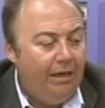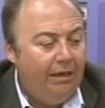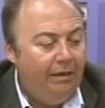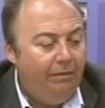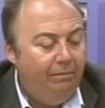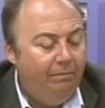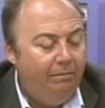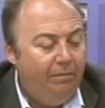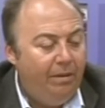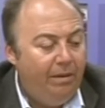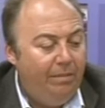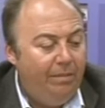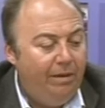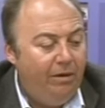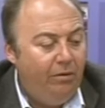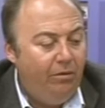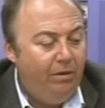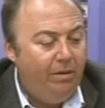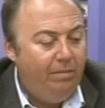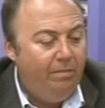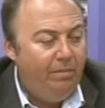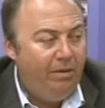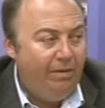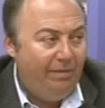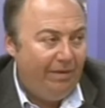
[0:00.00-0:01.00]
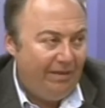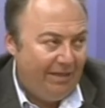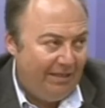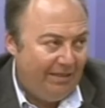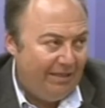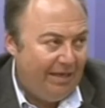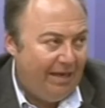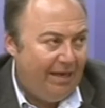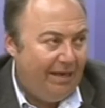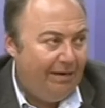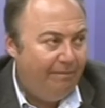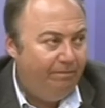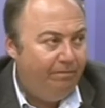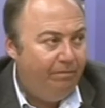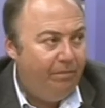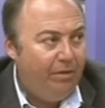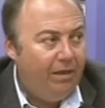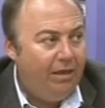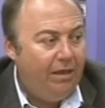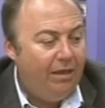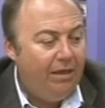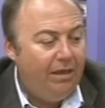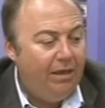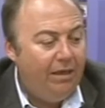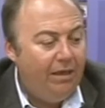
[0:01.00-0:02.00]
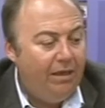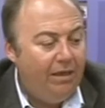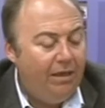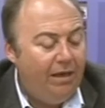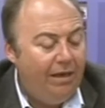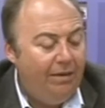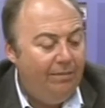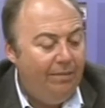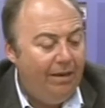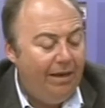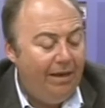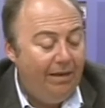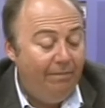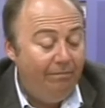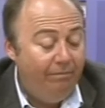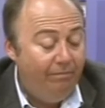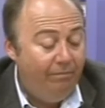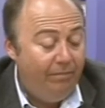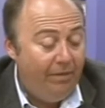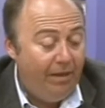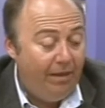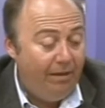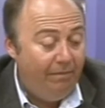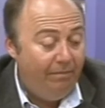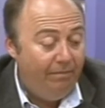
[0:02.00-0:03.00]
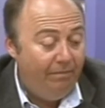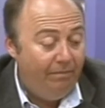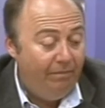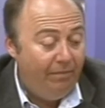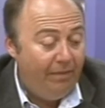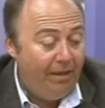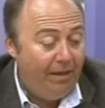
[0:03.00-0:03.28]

primero en privatizar, eh, en,